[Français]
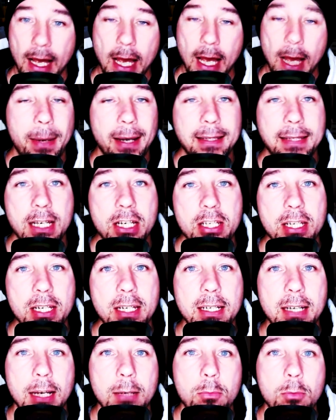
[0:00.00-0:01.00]
Partagez
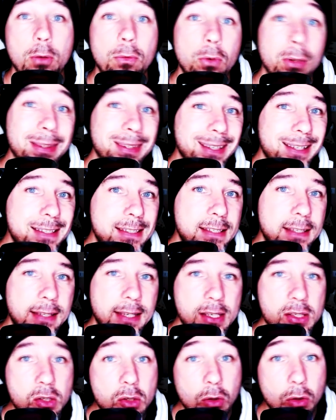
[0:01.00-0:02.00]
également votre
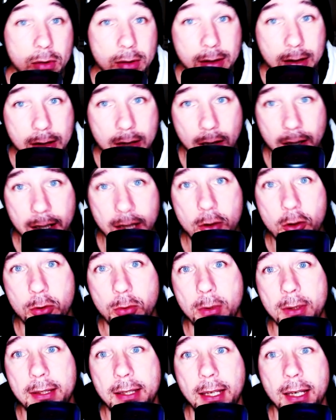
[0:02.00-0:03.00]
excitation dans les
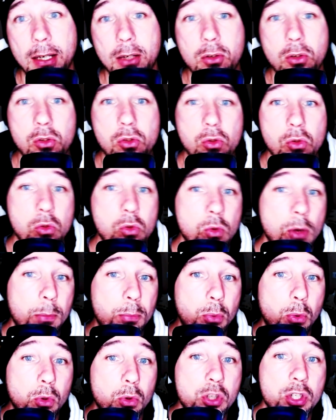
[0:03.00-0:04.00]
commentaires, que ce
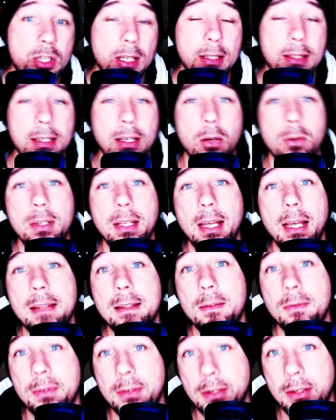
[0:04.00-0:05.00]
soit pour GTA
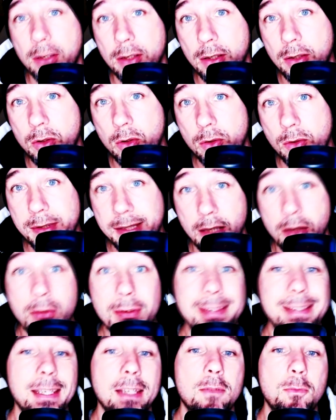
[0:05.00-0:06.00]
Online euh,
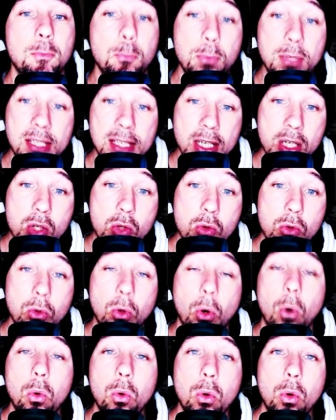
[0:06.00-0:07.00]
concernant cette mise à
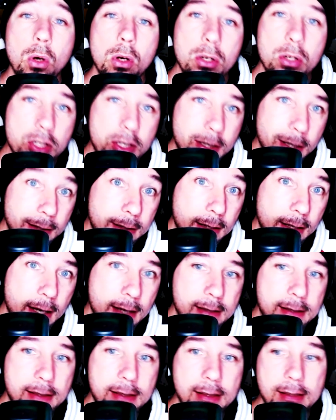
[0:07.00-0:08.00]
jour ou
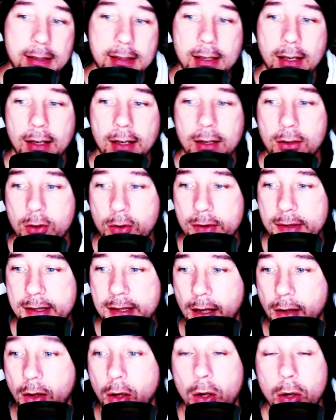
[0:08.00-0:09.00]
GTA 6
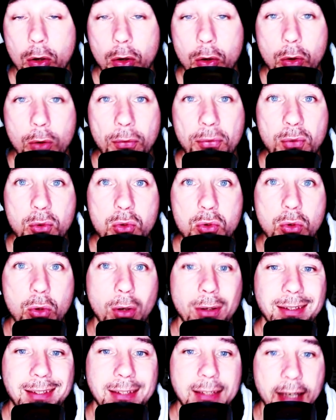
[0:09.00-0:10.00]
concernant le
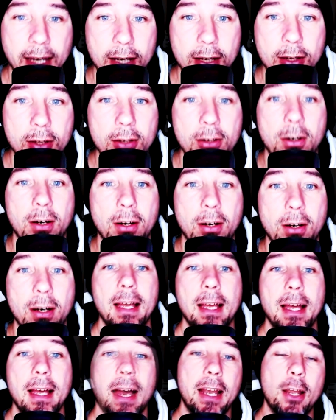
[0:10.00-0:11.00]
futur trailer.
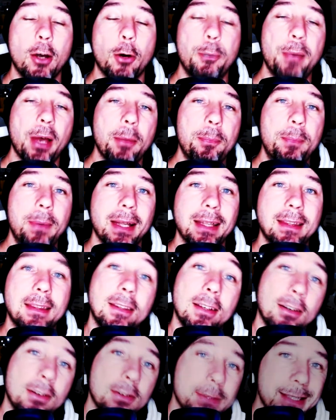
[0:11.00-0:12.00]
Allez, on perd pas de
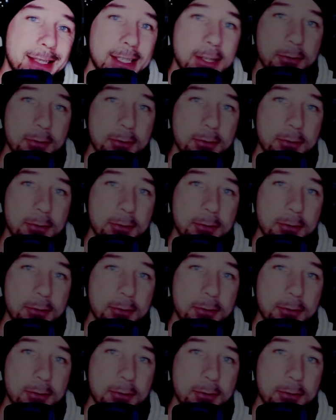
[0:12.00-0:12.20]
temps, c'est